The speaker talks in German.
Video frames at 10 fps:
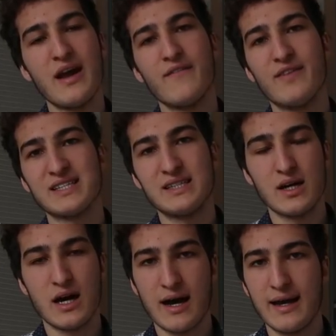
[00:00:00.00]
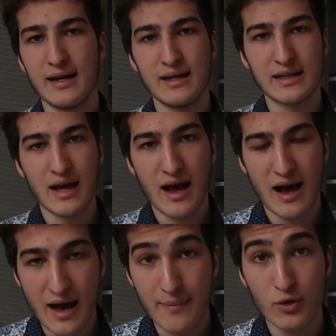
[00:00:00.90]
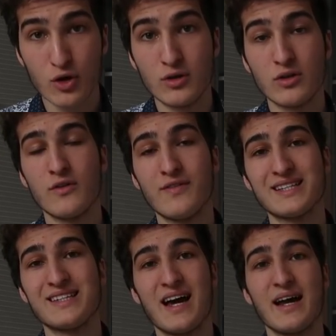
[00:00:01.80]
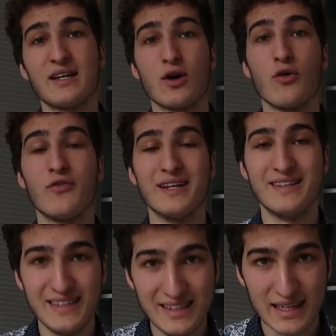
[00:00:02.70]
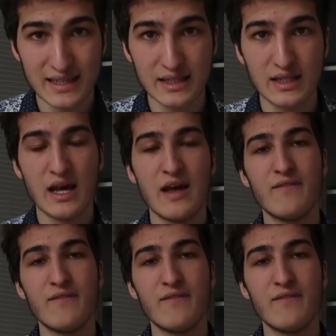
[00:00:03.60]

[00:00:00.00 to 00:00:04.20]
was ihr eigentlich haben könntet und was ihr eigentlich auch verdient hättet,